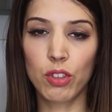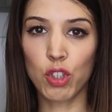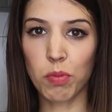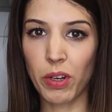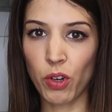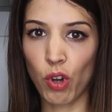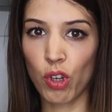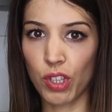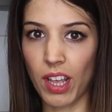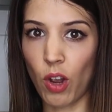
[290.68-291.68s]
dos
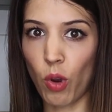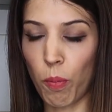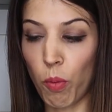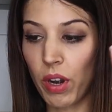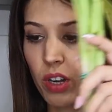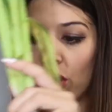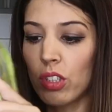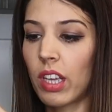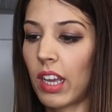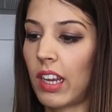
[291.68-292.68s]
manojos de ajos
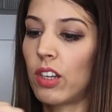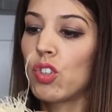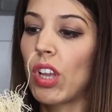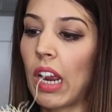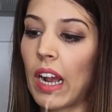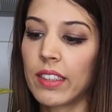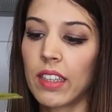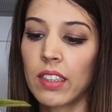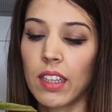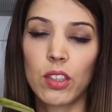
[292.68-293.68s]
puerros que nos
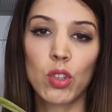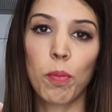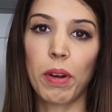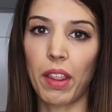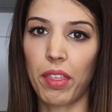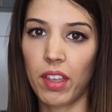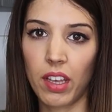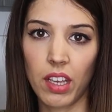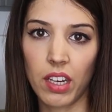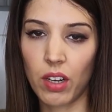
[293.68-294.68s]
encantan tanto para
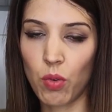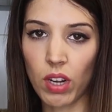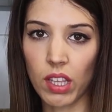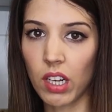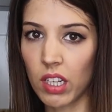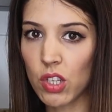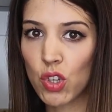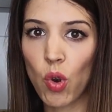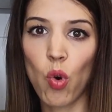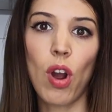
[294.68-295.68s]
hacer cualquier
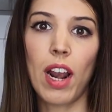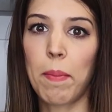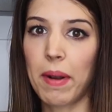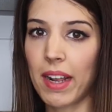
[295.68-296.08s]
guiso o a la